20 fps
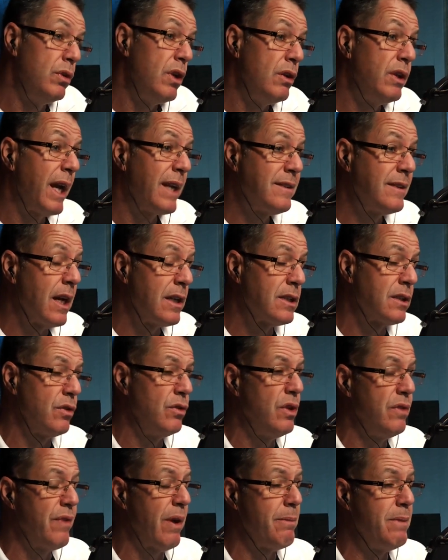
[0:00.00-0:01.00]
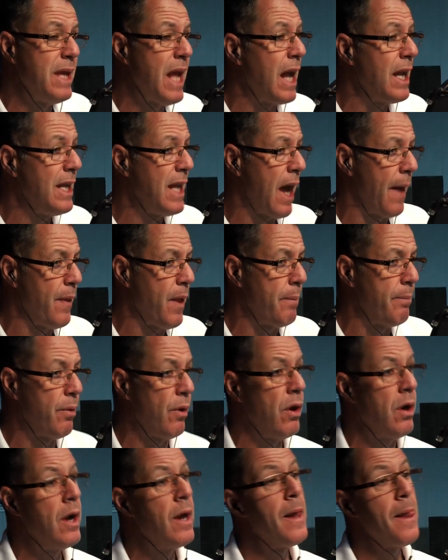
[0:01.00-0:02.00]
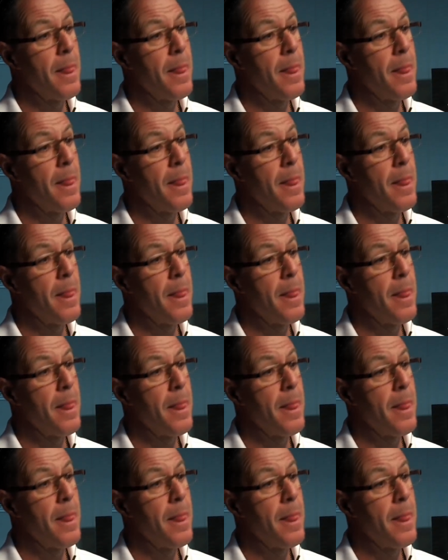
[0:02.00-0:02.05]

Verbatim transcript: Une résidence unifamiliale, il n'y en a pas.